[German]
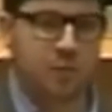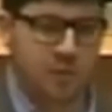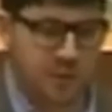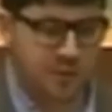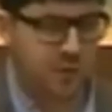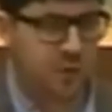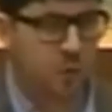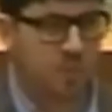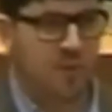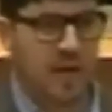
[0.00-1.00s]
Sicht würde ich das
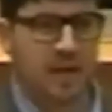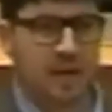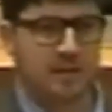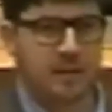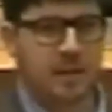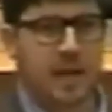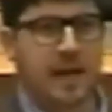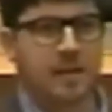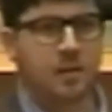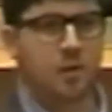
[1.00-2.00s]
so bewerten, dass Sie nicht
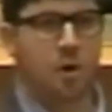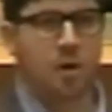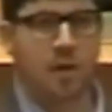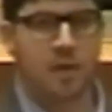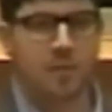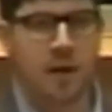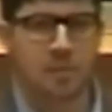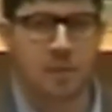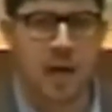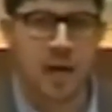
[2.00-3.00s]
rechnen können, denn die
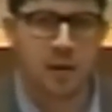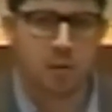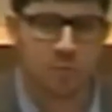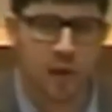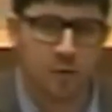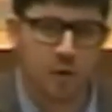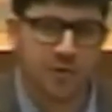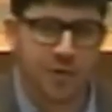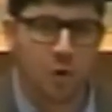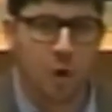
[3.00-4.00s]
Wahlbeteiligung war
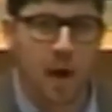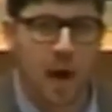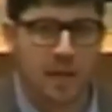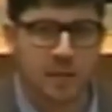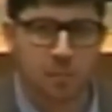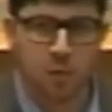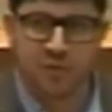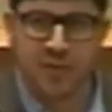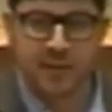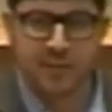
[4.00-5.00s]
19,1
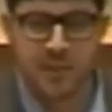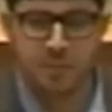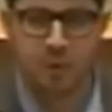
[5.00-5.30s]
Prozent,